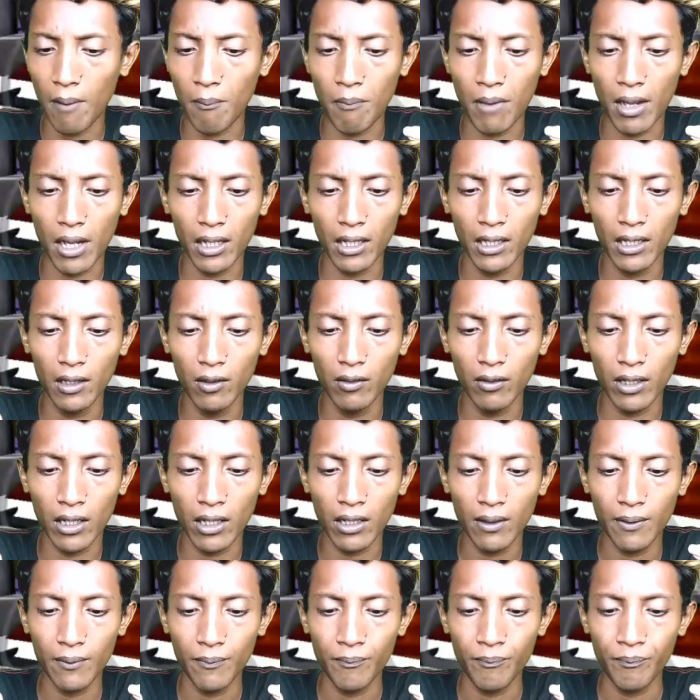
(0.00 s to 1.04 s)
lama gitu
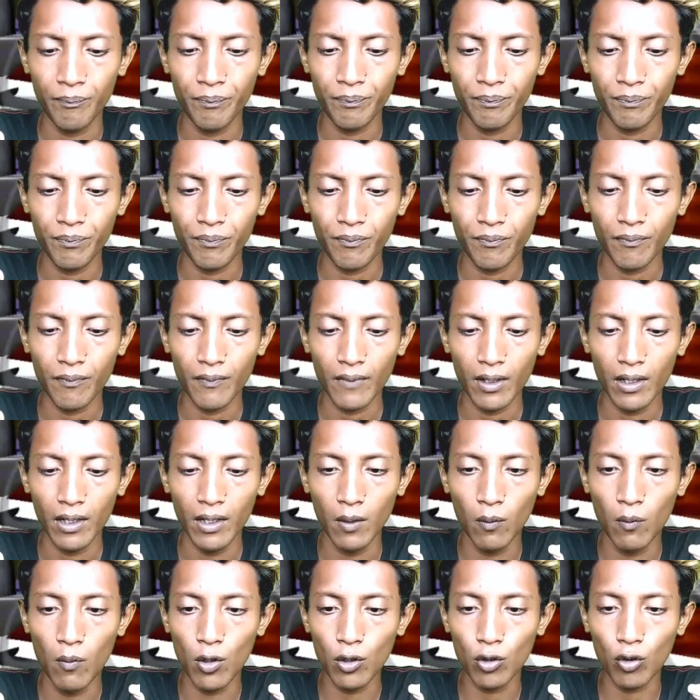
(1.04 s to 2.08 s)
ya.
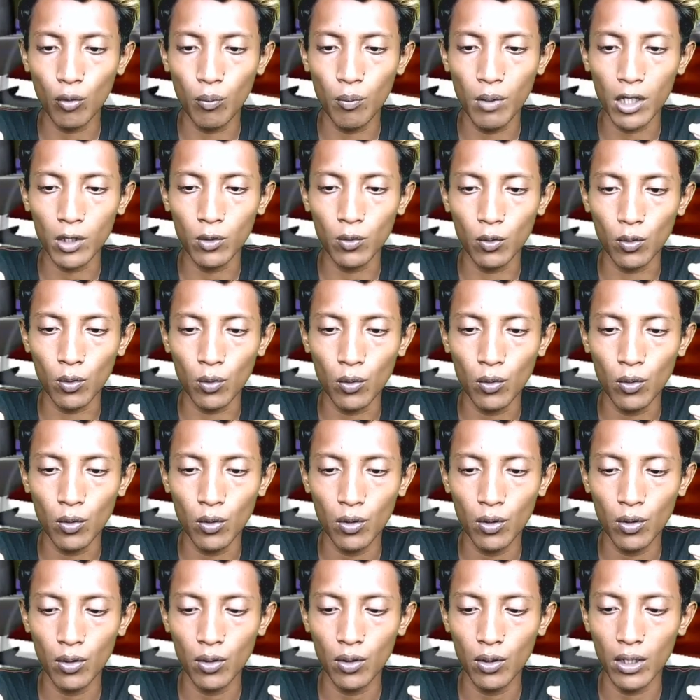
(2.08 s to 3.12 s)
Ini gue coba
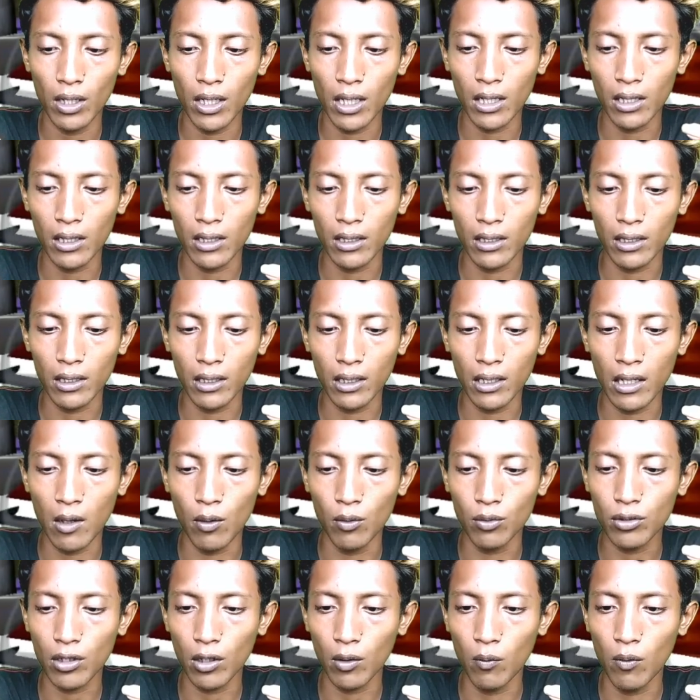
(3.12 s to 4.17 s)
turun dan
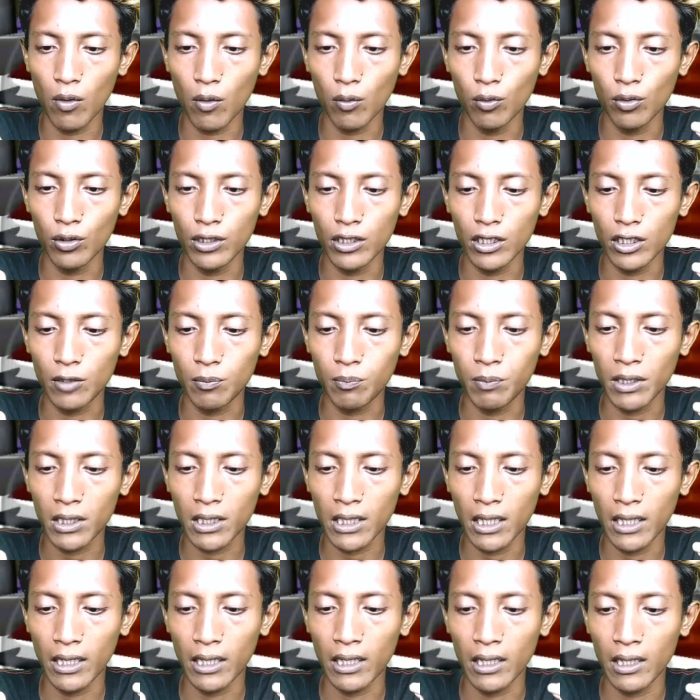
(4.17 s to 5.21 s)
gak usah gue kunci speed
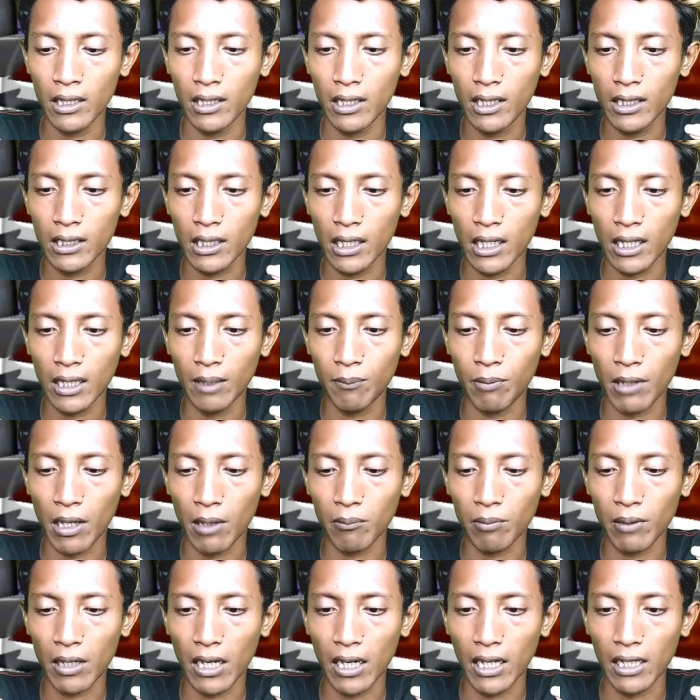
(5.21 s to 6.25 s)
kali ya. Ini kita lari
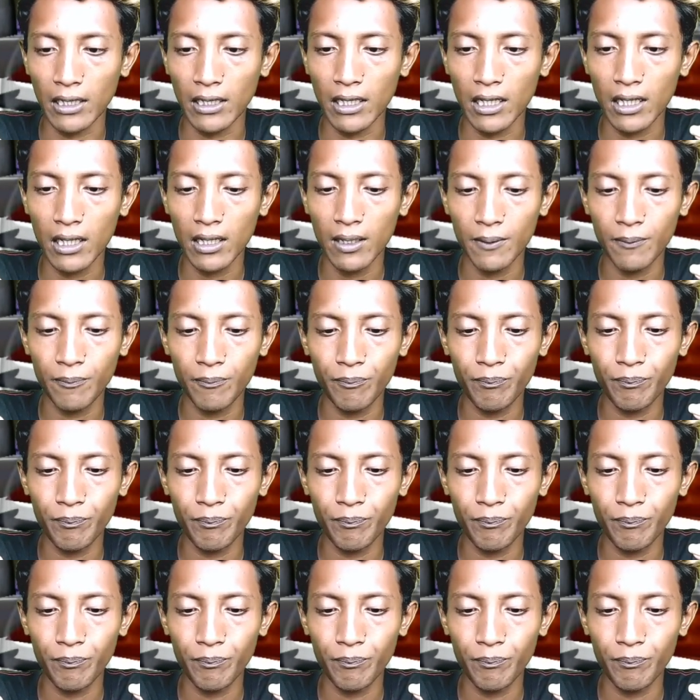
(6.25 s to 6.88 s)
pelan-pelan aja.